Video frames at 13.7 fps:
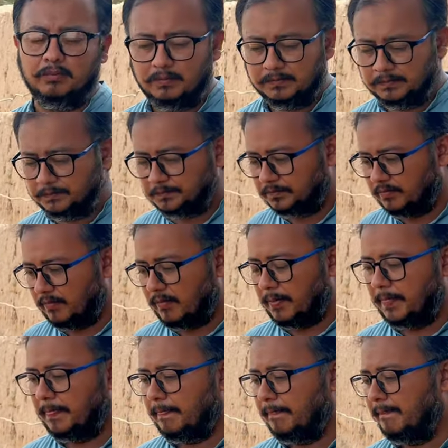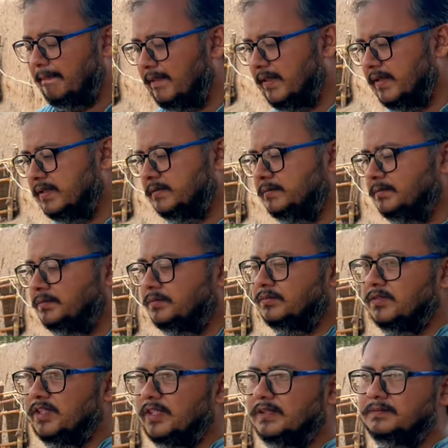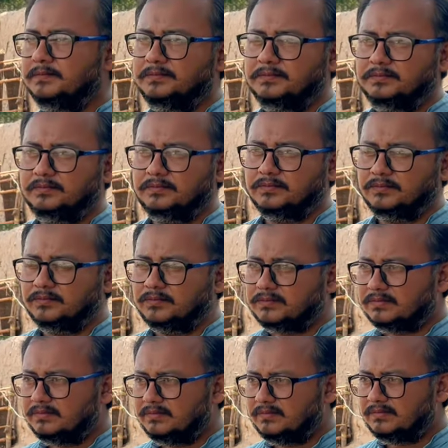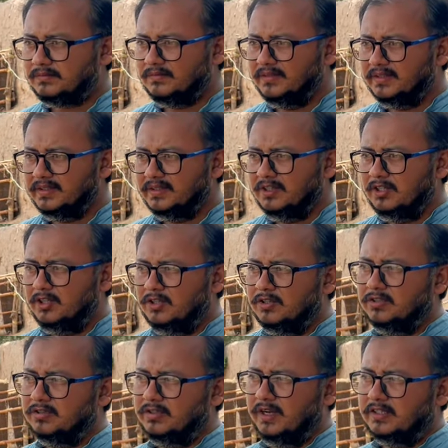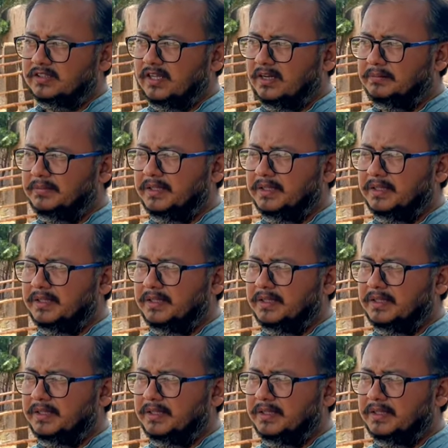आए थे अभी डॉक्टर साहब ने बताया है ये सारा ये हुआ है डॉक्टर तो- साहब